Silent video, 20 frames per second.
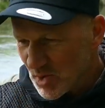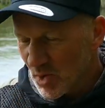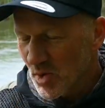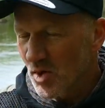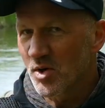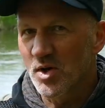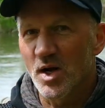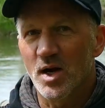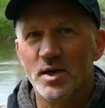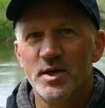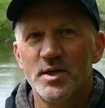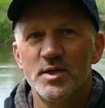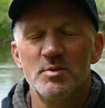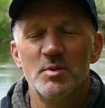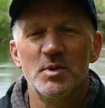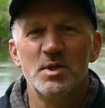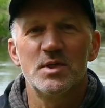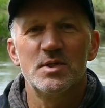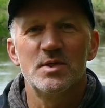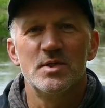es auch noch keine
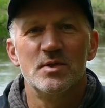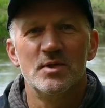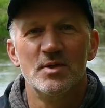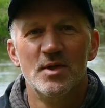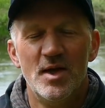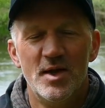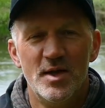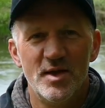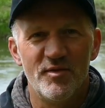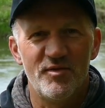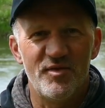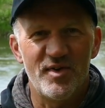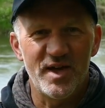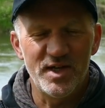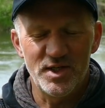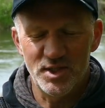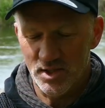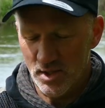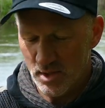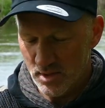Übersetzung.
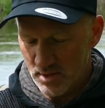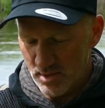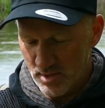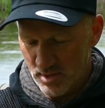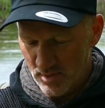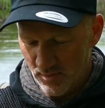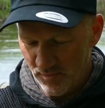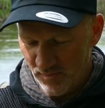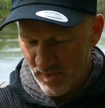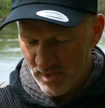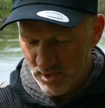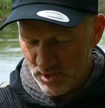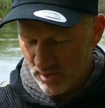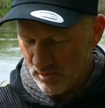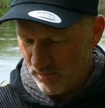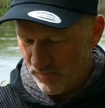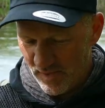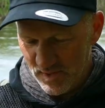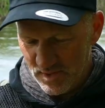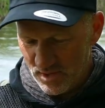Feischas, Feisch,
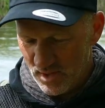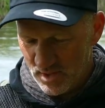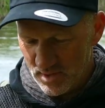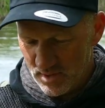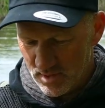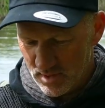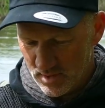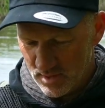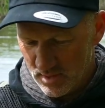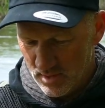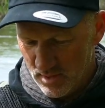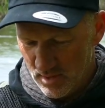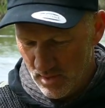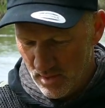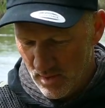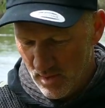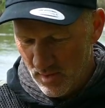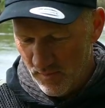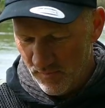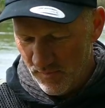Feischas,
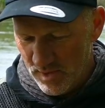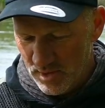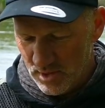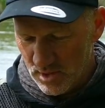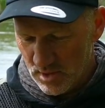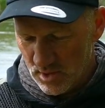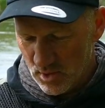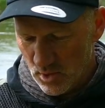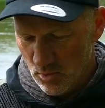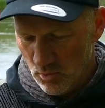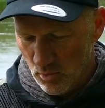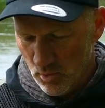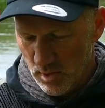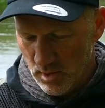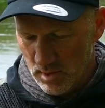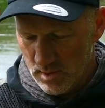Feischas Knoten